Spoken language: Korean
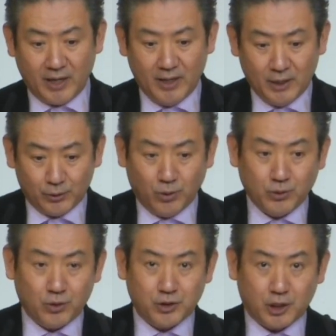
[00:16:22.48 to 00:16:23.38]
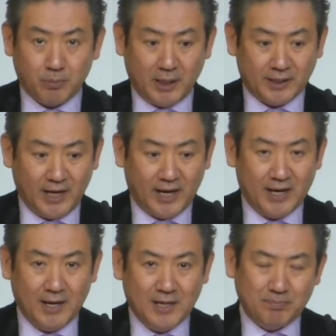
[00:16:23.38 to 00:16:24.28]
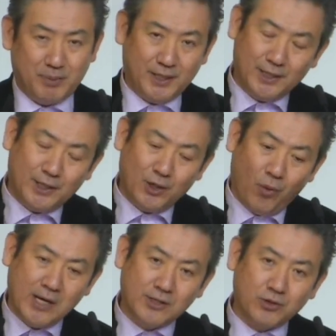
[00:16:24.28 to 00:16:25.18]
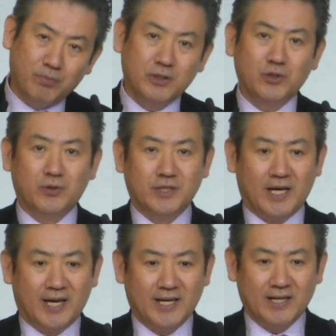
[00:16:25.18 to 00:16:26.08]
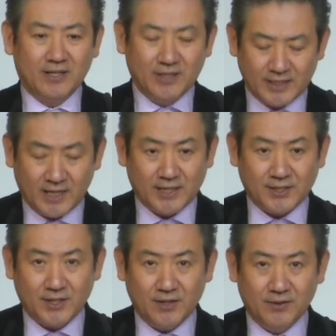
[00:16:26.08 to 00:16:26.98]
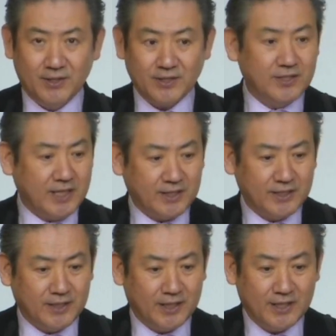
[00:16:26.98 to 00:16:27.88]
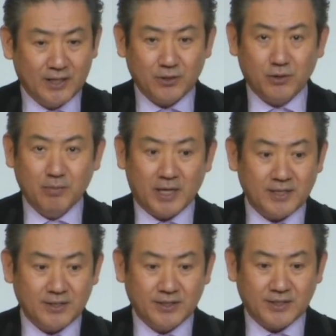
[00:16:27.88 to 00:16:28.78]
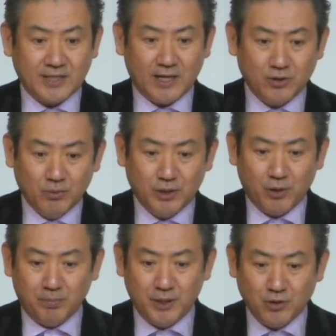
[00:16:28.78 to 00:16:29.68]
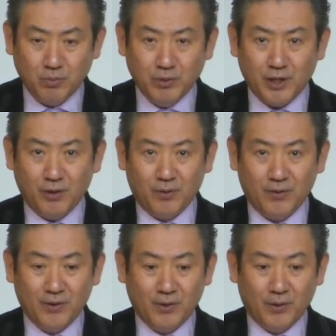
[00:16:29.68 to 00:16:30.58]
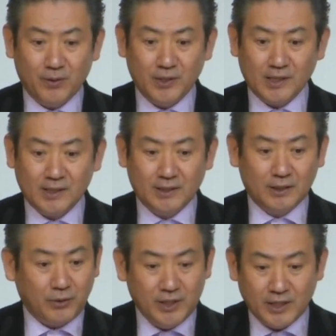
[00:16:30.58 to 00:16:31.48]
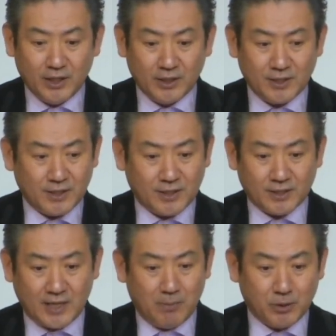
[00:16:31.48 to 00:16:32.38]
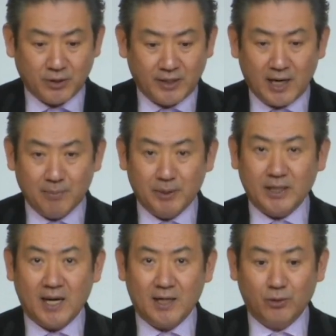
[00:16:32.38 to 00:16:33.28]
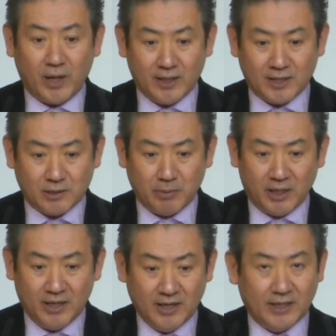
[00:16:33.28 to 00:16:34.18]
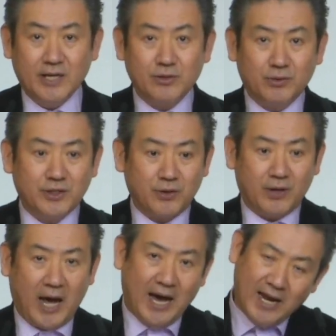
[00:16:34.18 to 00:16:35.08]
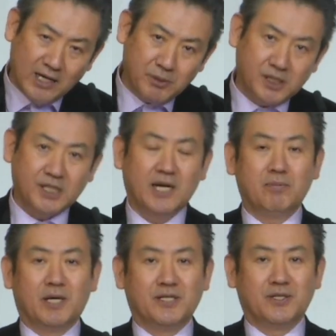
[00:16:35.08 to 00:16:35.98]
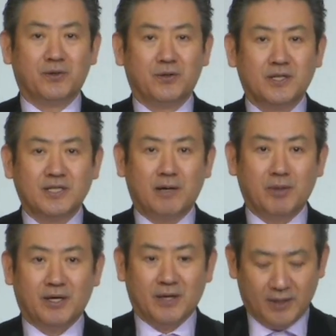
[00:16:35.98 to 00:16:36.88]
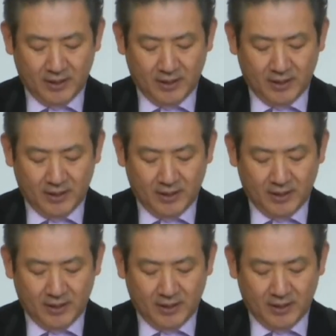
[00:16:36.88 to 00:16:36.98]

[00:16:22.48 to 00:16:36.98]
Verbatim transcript: 함께 동료를 취급할 때 비교할 수 없는 존재. 그렇지 않겠어요? 천사들은 소위 말해서 창조물이요, 피조물이요, 오늘 그들도 인격이 있어서 잘못 선택하면 타락도 가능하지만 예수 그리스도는 하나님이시라 이 말이죠. 삼위.